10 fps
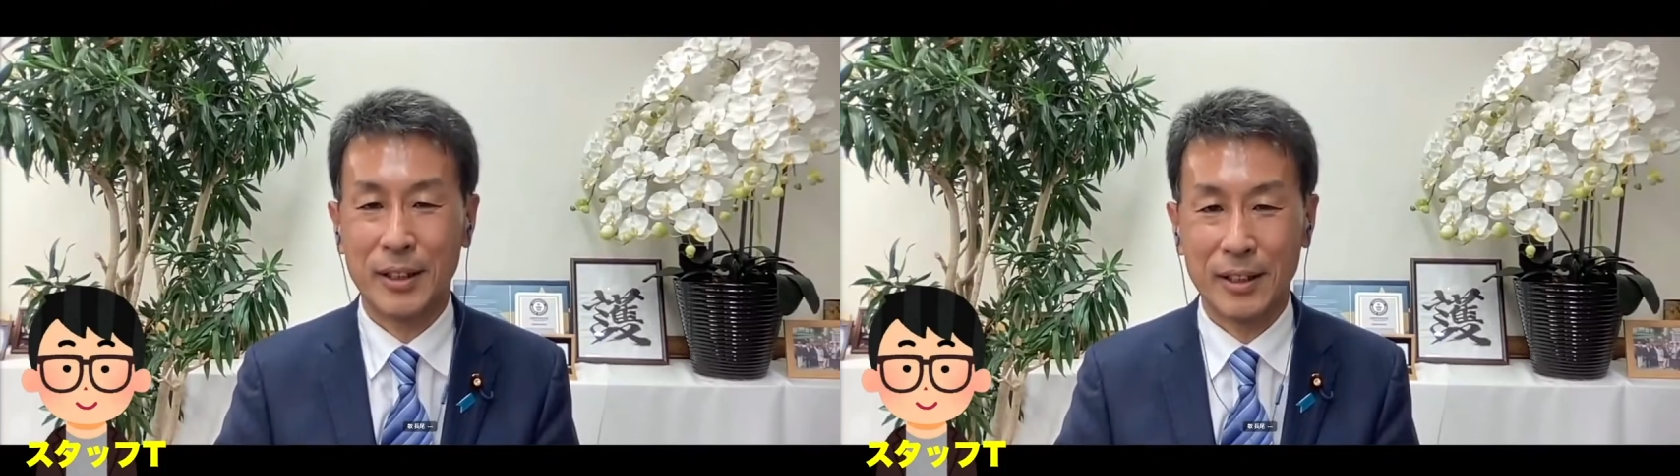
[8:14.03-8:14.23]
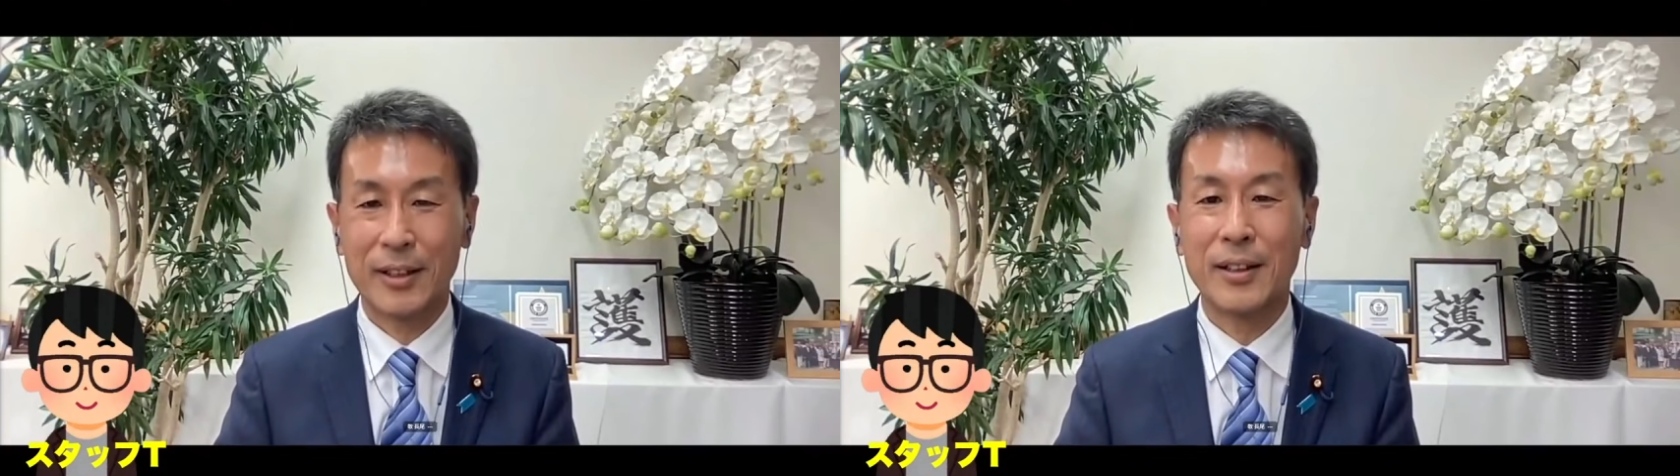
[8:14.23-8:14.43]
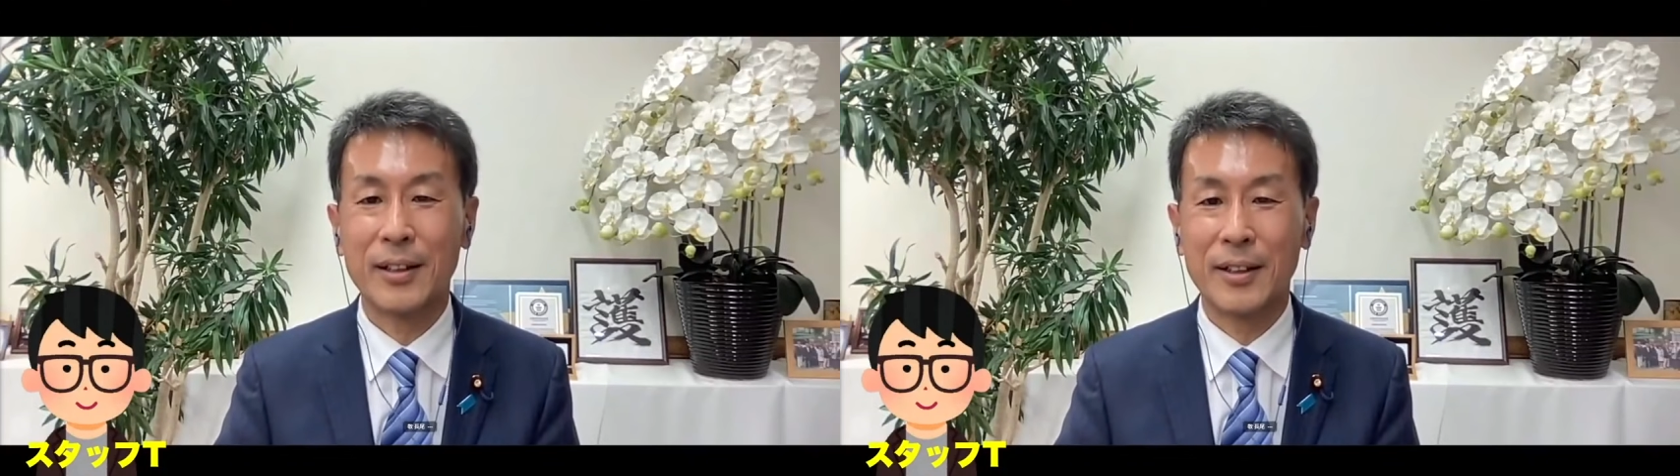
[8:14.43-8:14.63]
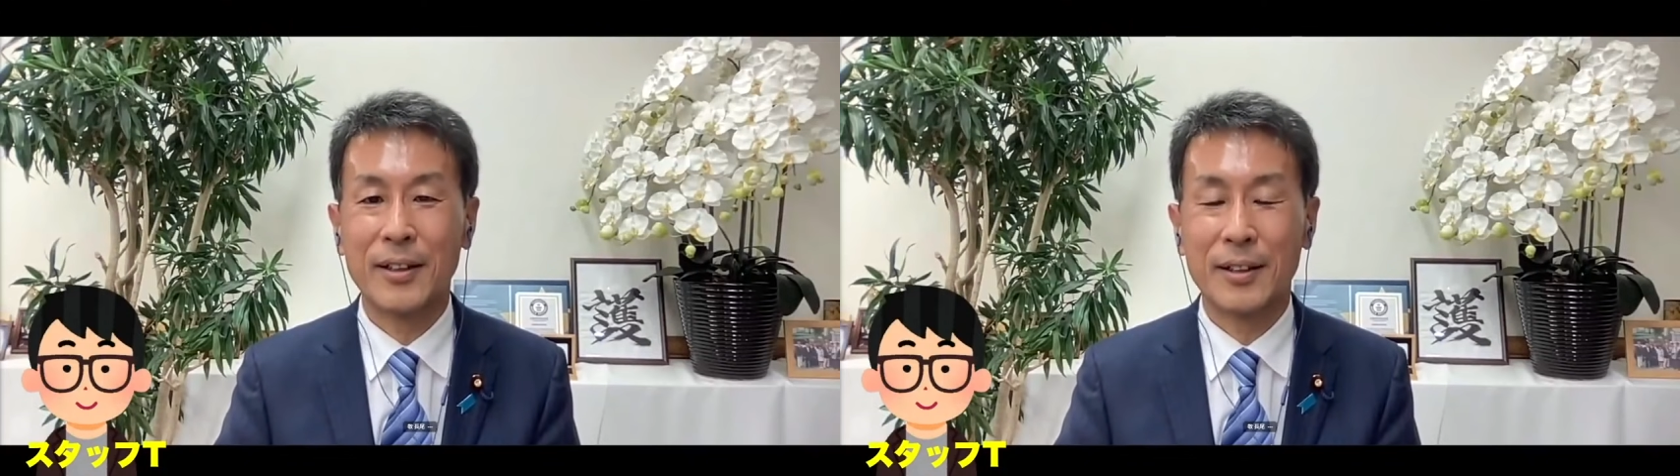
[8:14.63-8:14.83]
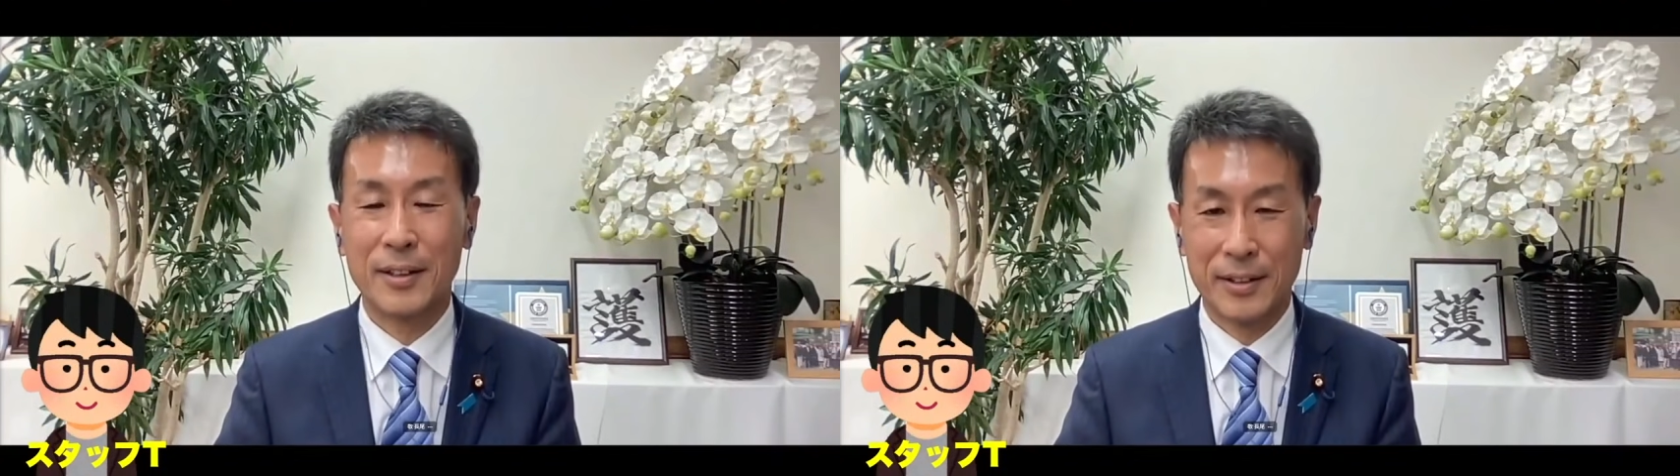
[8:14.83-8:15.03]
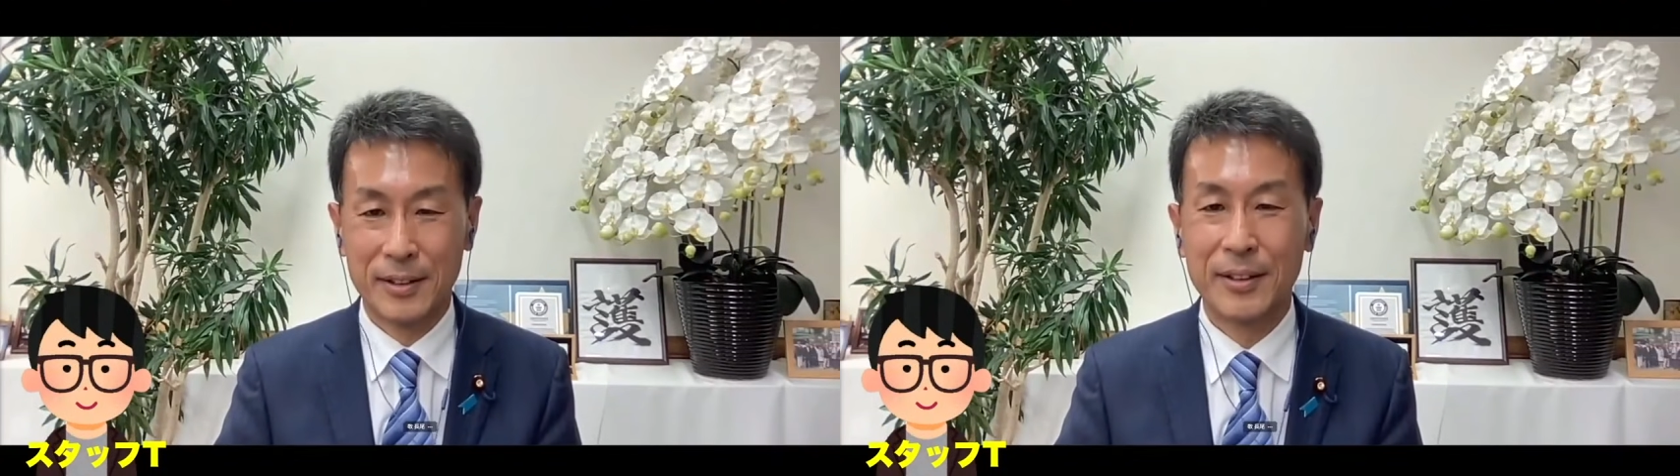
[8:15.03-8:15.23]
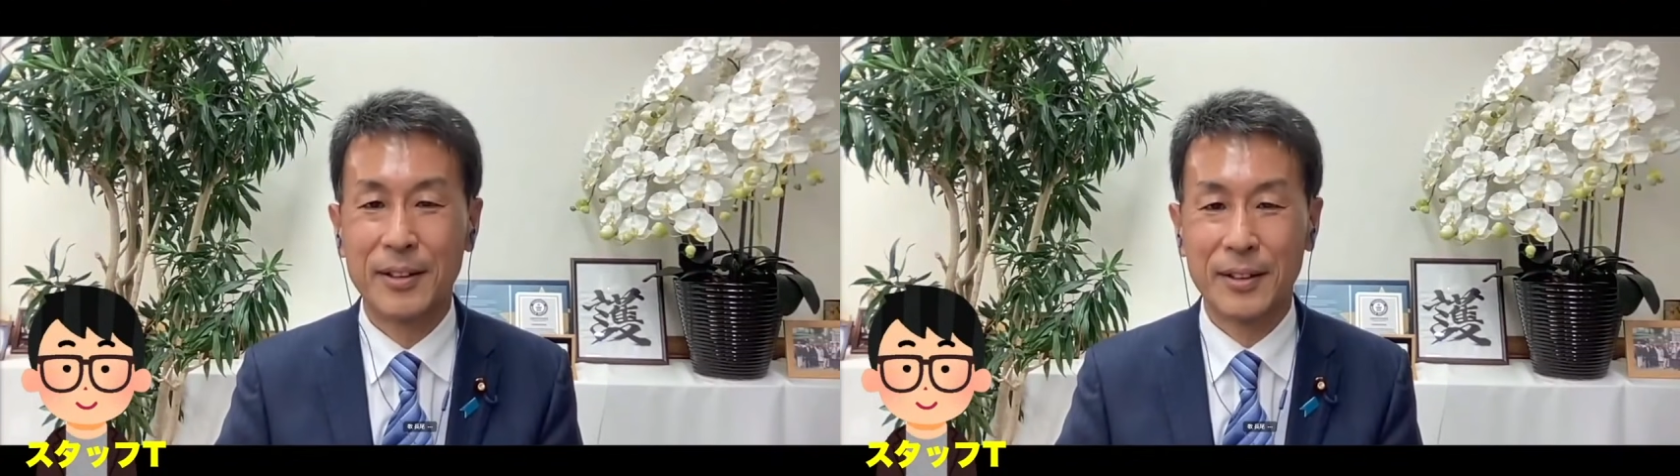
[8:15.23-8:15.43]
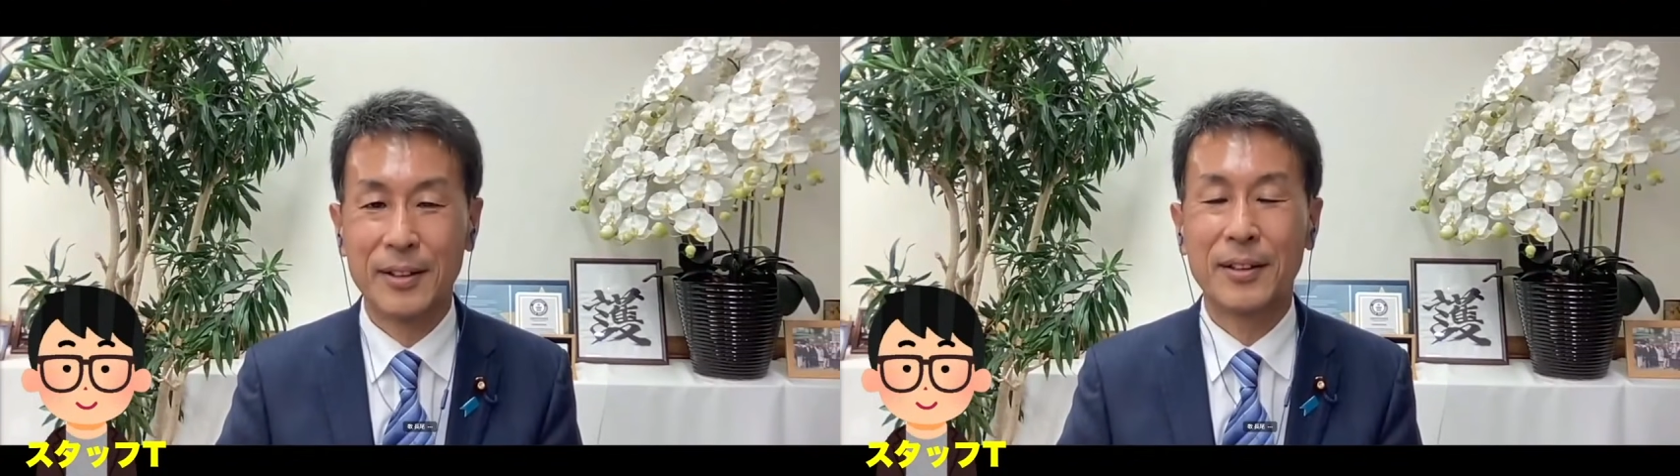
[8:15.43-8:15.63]
えうん
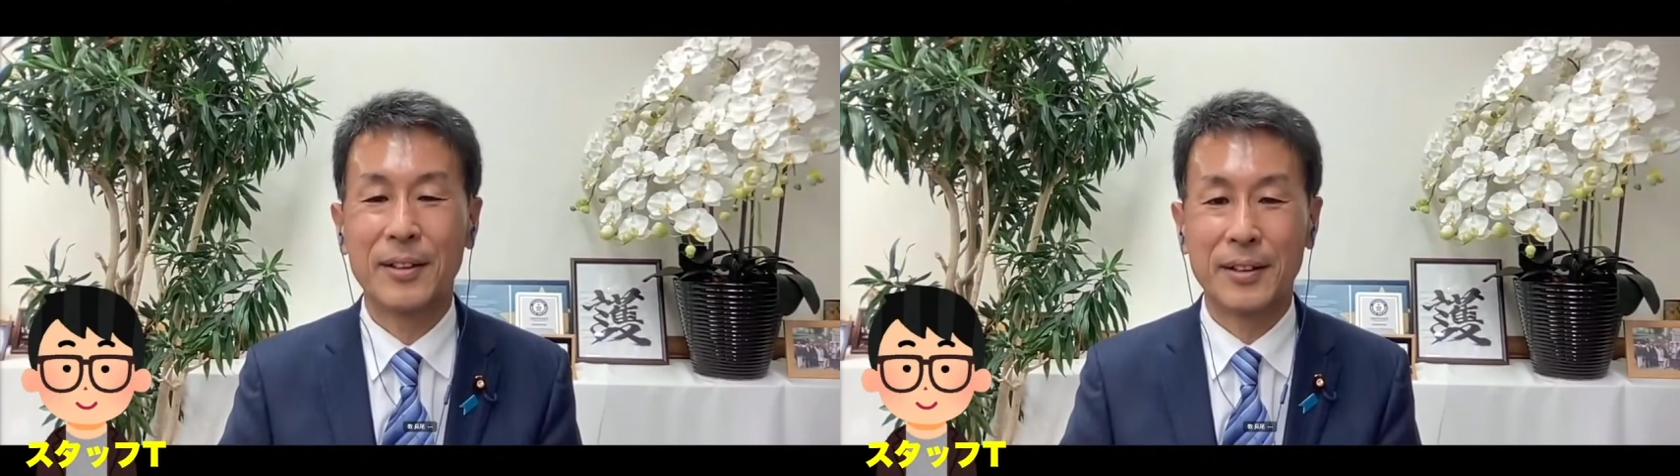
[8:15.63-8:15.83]
え